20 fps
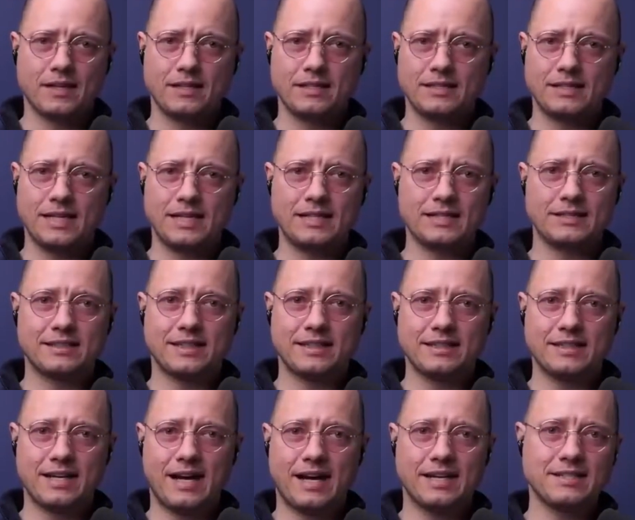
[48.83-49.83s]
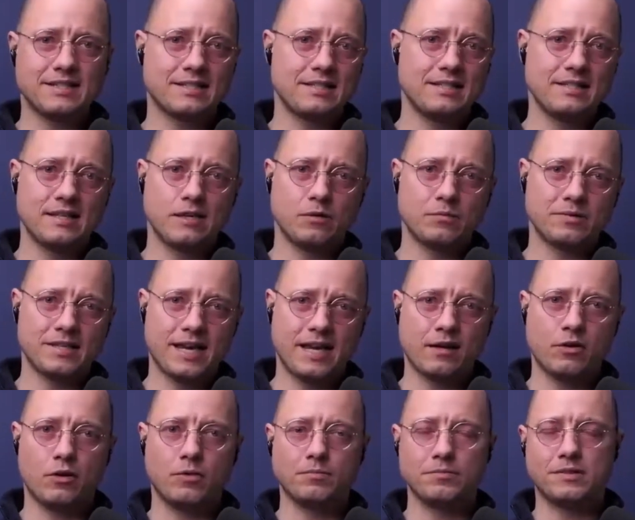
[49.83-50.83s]
jeder dritte Hansel, der ums Eck
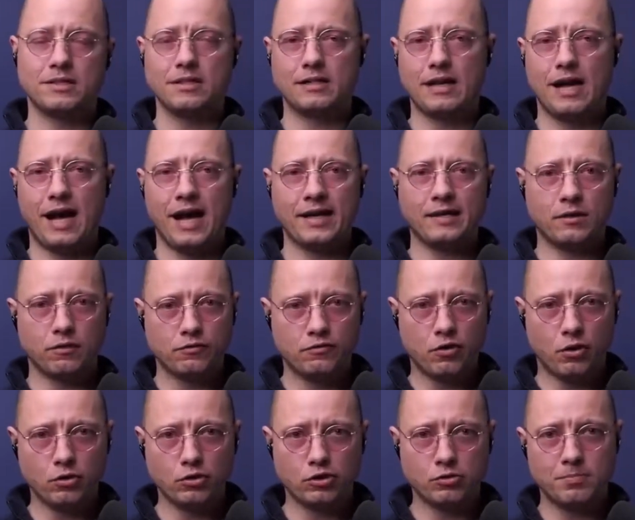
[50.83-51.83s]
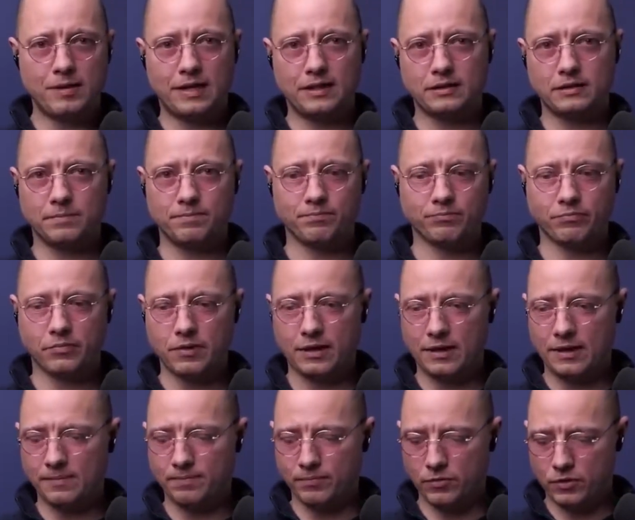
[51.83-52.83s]
kommt, einen auf Coach macht.
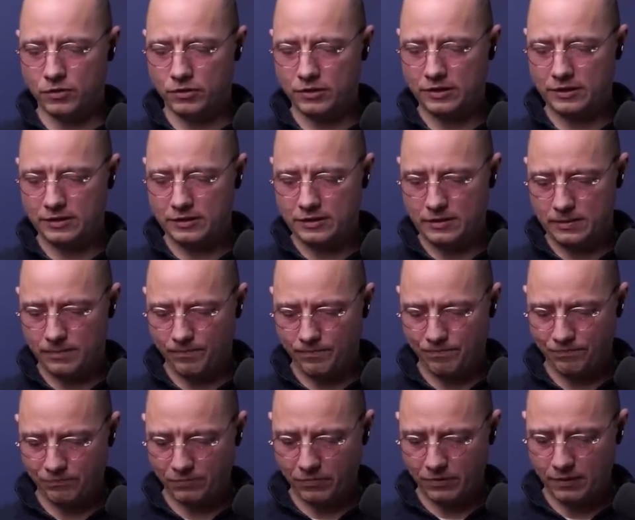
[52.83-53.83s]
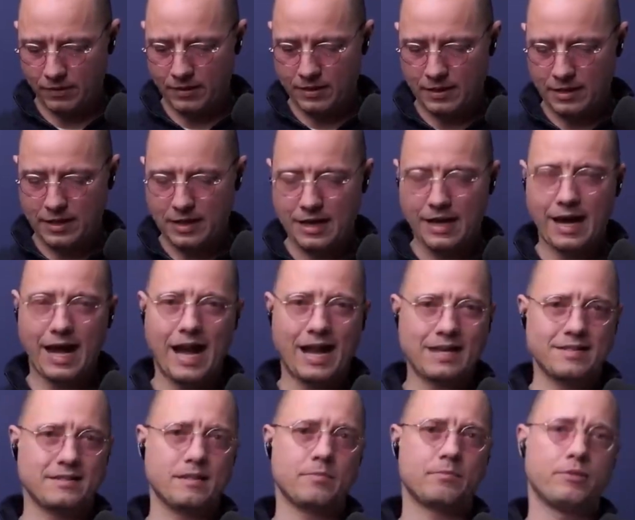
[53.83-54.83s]
Ja? Und
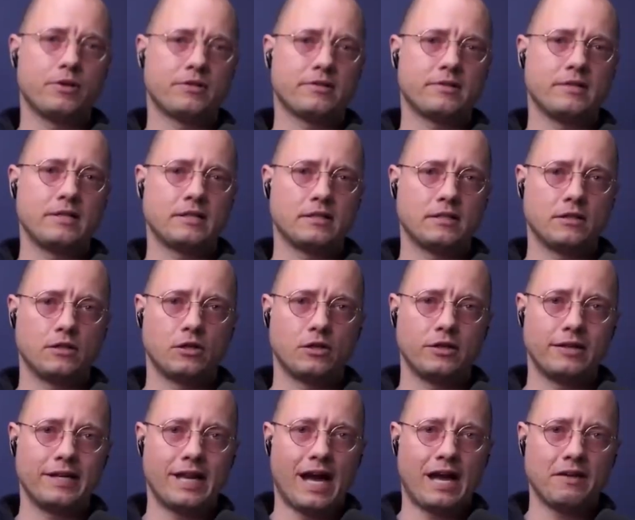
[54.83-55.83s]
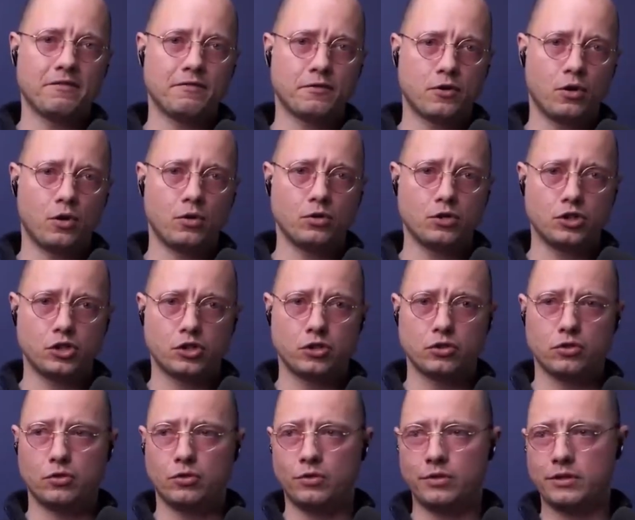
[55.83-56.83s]
alle sind plötzlich Life-Coach
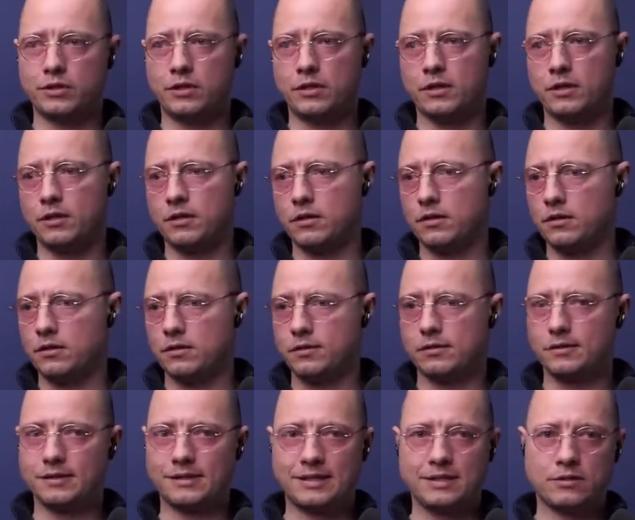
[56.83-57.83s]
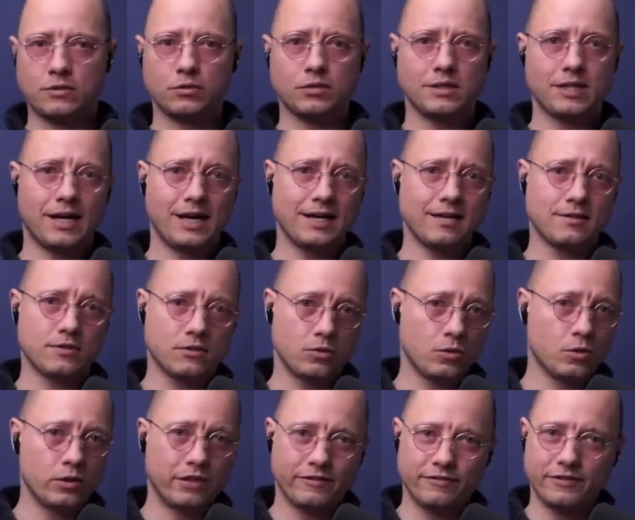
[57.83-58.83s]
oder Gesundheits-
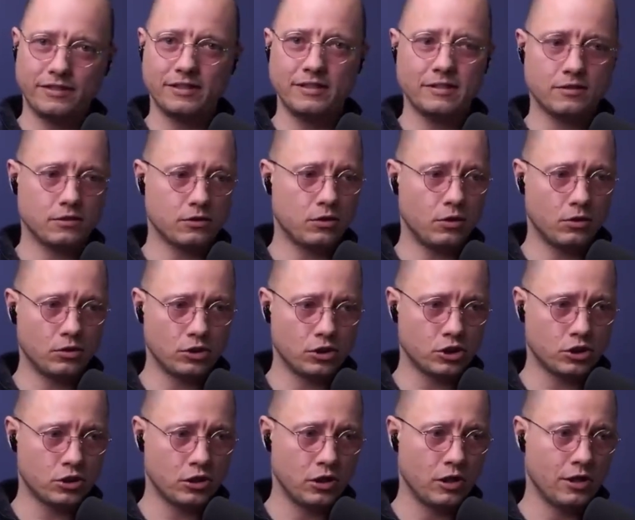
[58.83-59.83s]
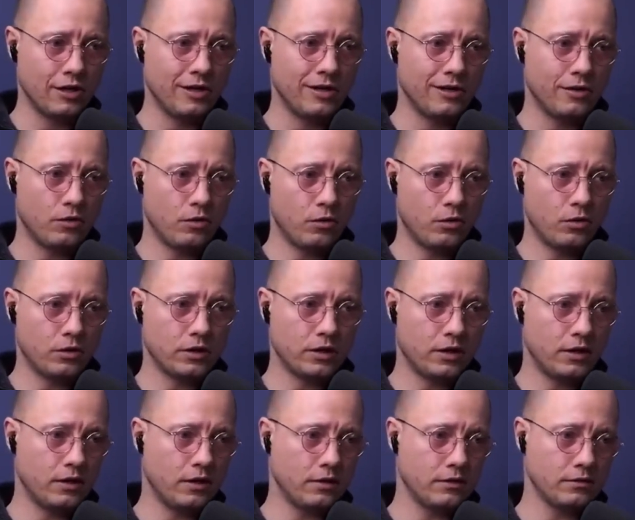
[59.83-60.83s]
oder Fitness-Coach
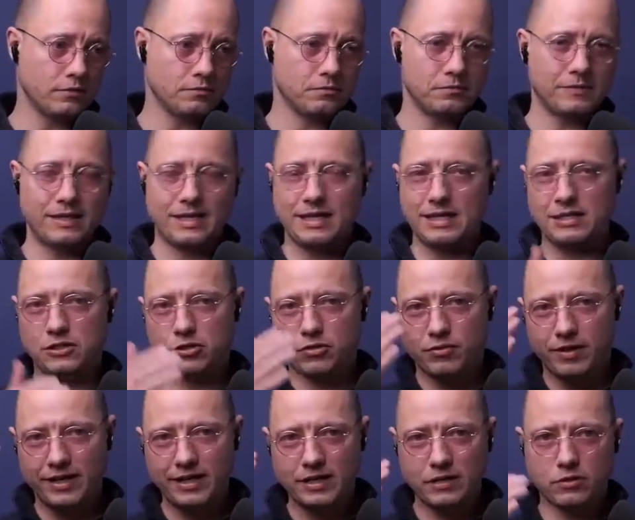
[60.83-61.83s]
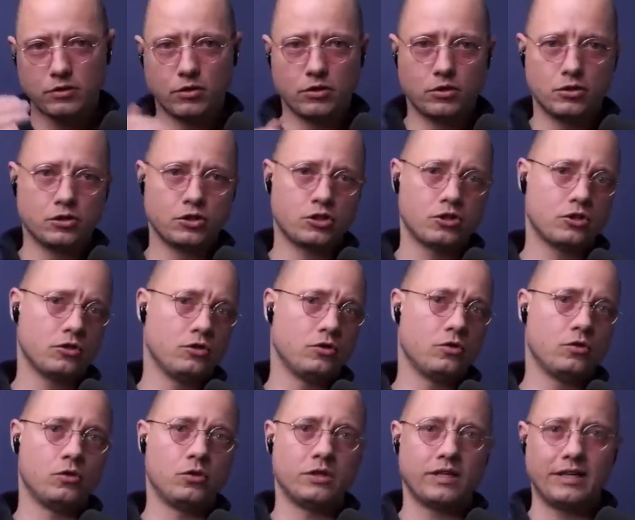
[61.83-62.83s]
oder Trading Coach
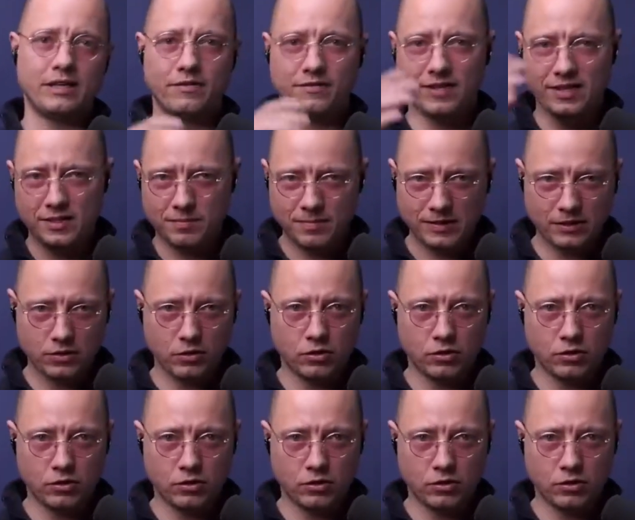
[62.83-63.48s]
oder Investment